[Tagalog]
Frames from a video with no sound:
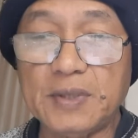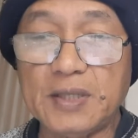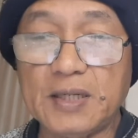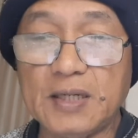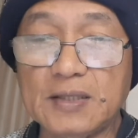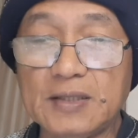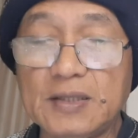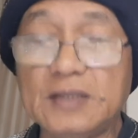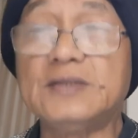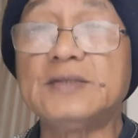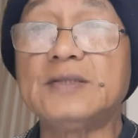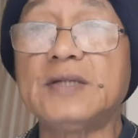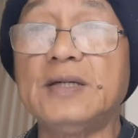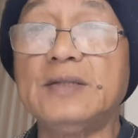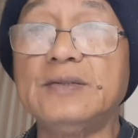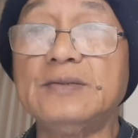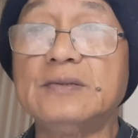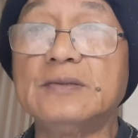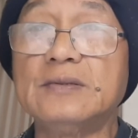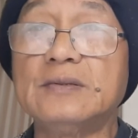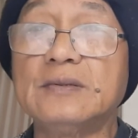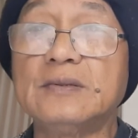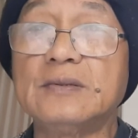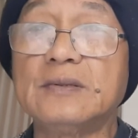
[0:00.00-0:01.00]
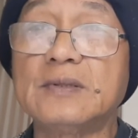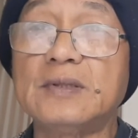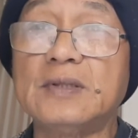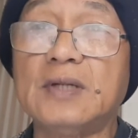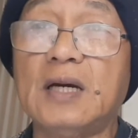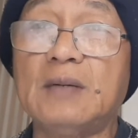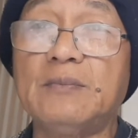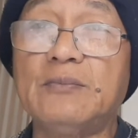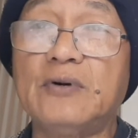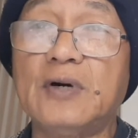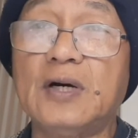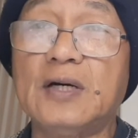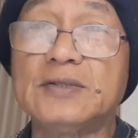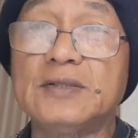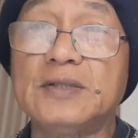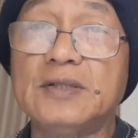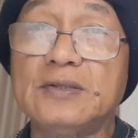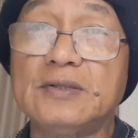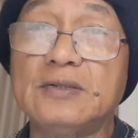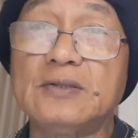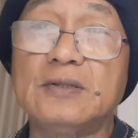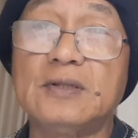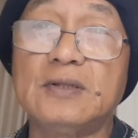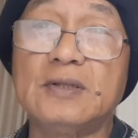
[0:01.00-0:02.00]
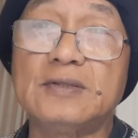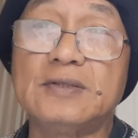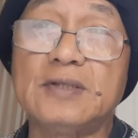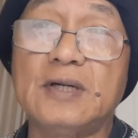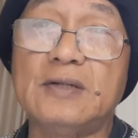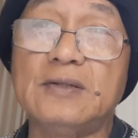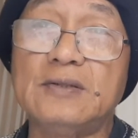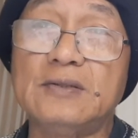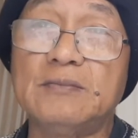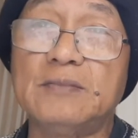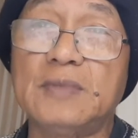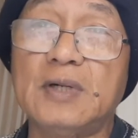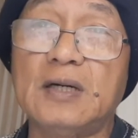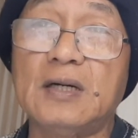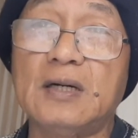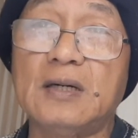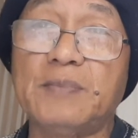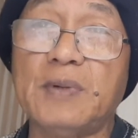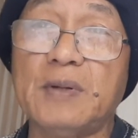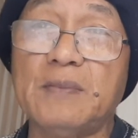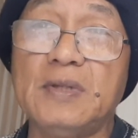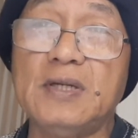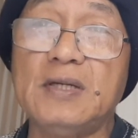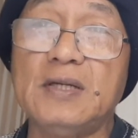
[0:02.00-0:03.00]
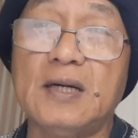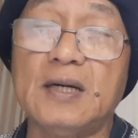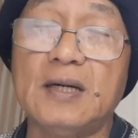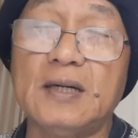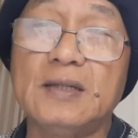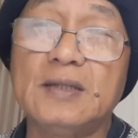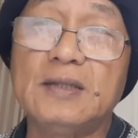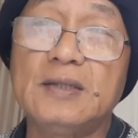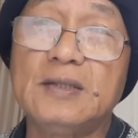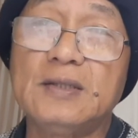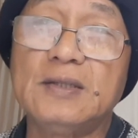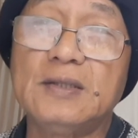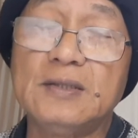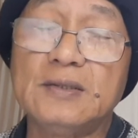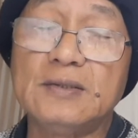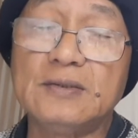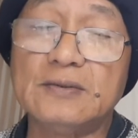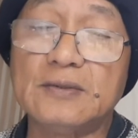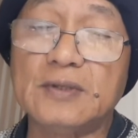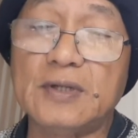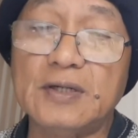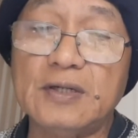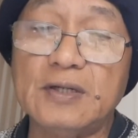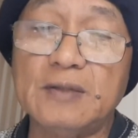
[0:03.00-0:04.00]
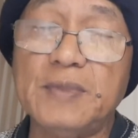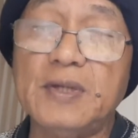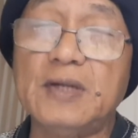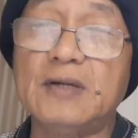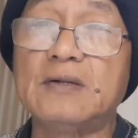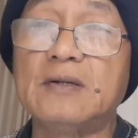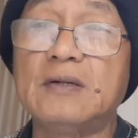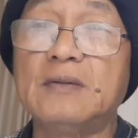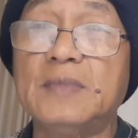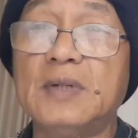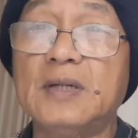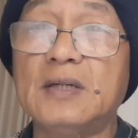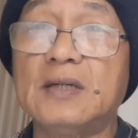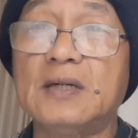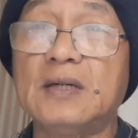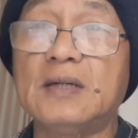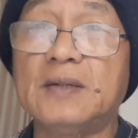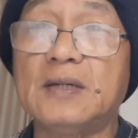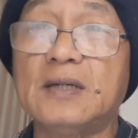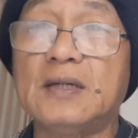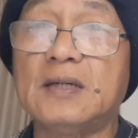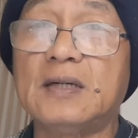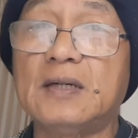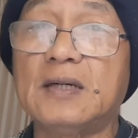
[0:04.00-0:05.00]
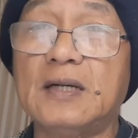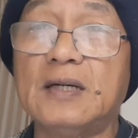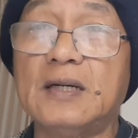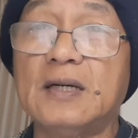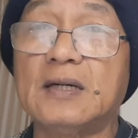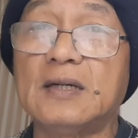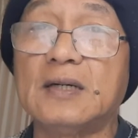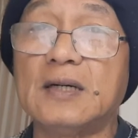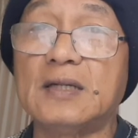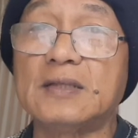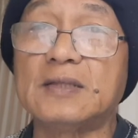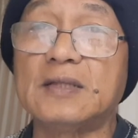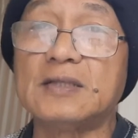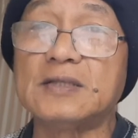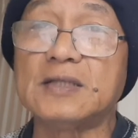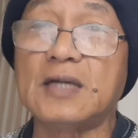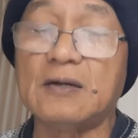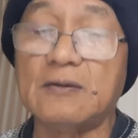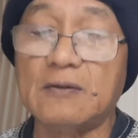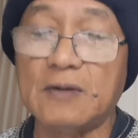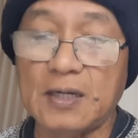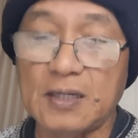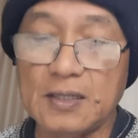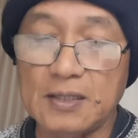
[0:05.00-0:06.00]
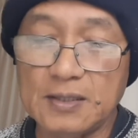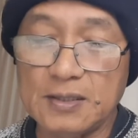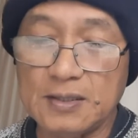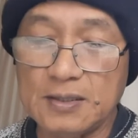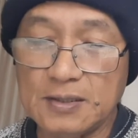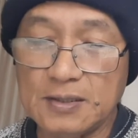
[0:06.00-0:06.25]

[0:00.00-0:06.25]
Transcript: para din sa inyong kinabukasan nito at sa inyong mga pamilya kung kayo meron mga anak at asawa.